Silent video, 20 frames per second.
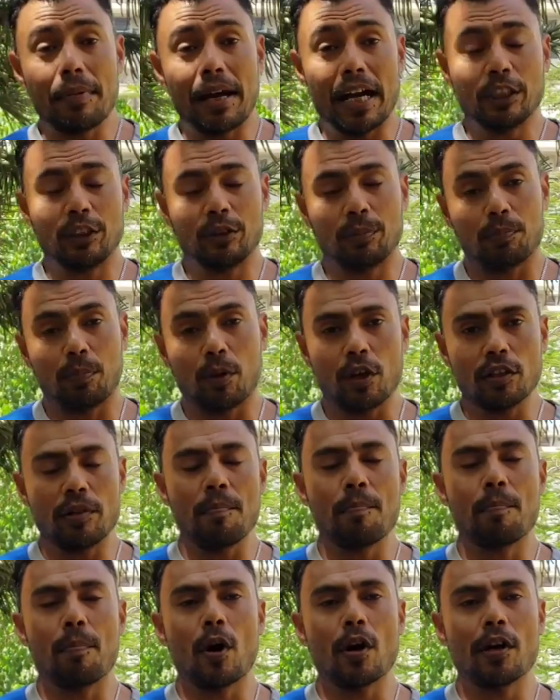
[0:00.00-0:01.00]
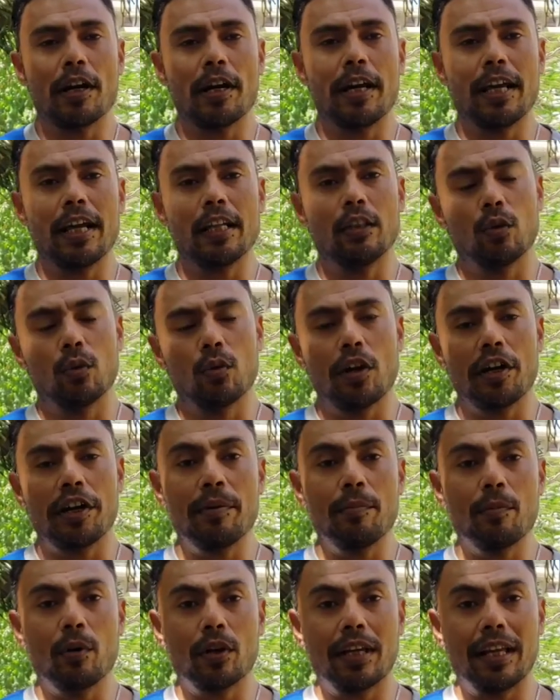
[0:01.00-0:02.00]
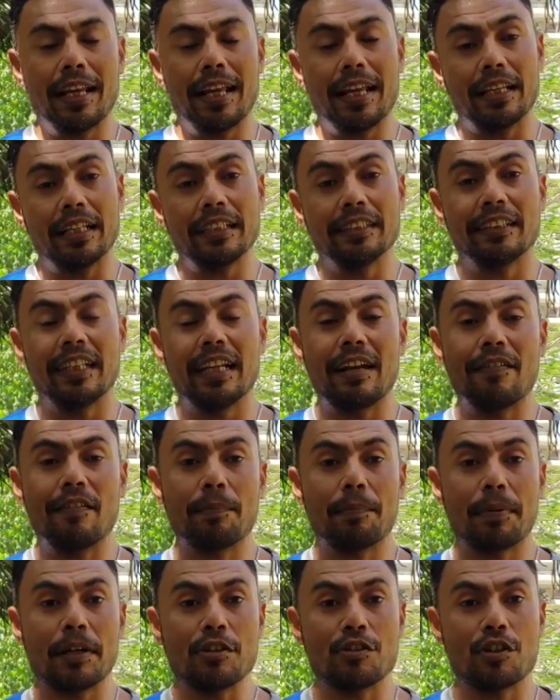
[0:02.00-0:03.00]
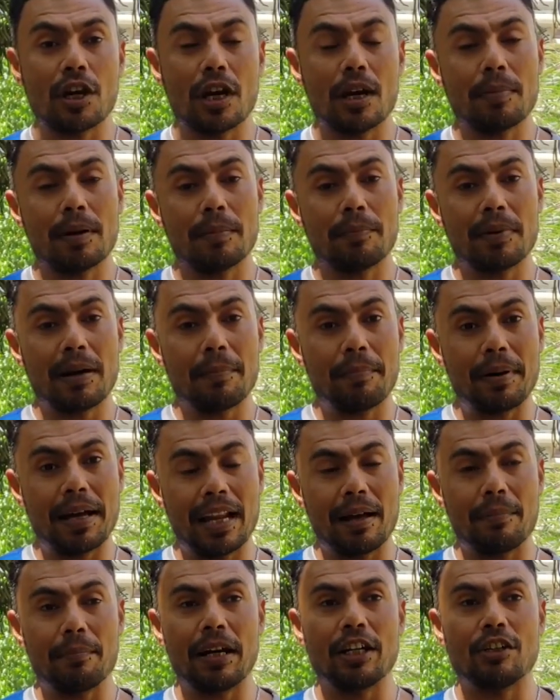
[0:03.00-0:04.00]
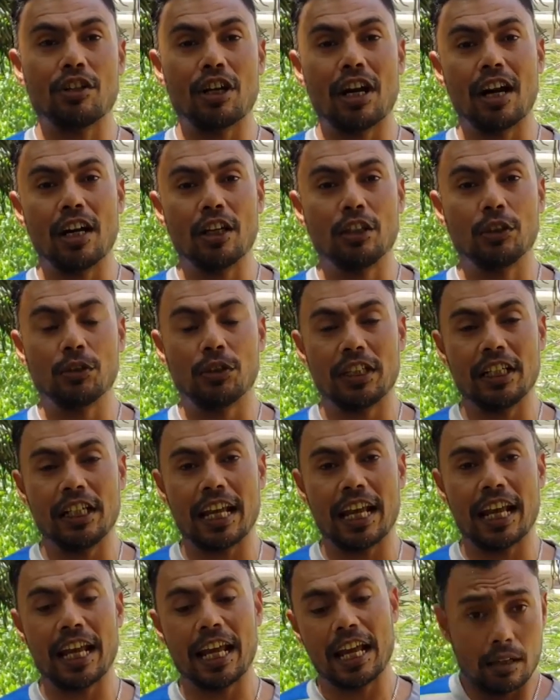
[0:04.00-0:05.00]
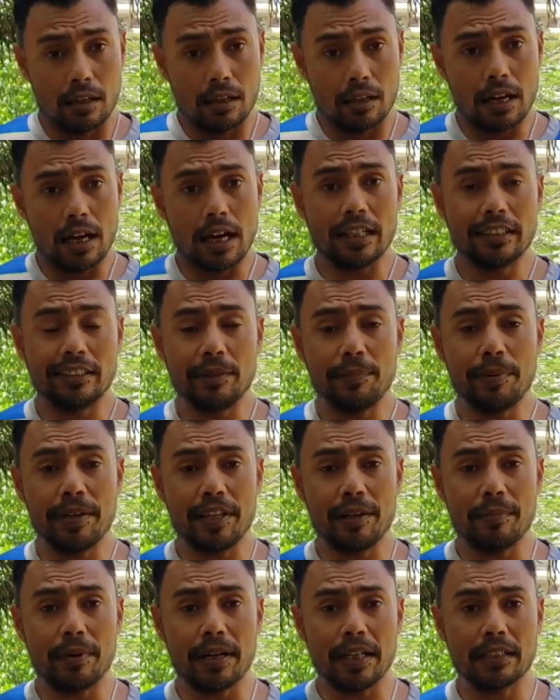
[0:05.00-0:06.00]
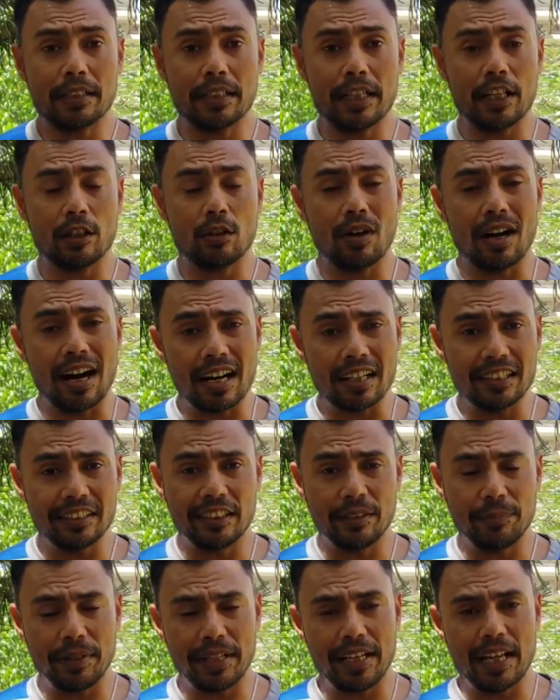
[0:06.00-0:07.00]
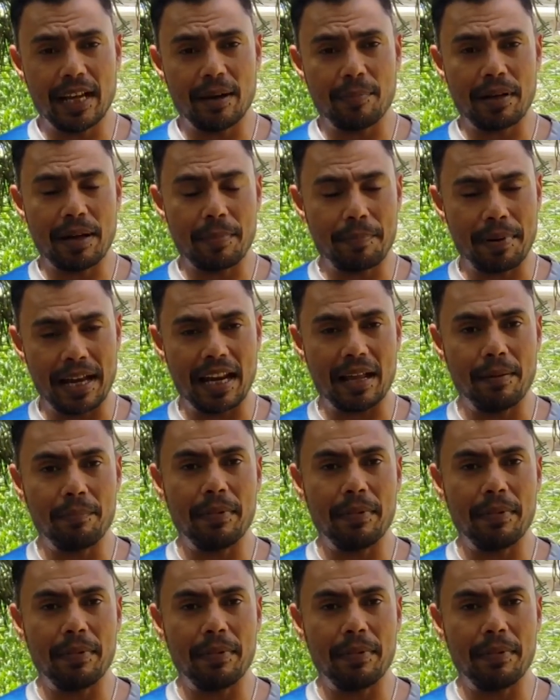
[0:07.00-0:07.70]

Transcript: मैच बहुत इंपॉर्टेंट है दोनों टीमों के लिए किंग्स इलेवन पंजाब अपना पहला मैच हार चुकी है आरसीबी की बात करें तो आरसीबी ने अपना पहला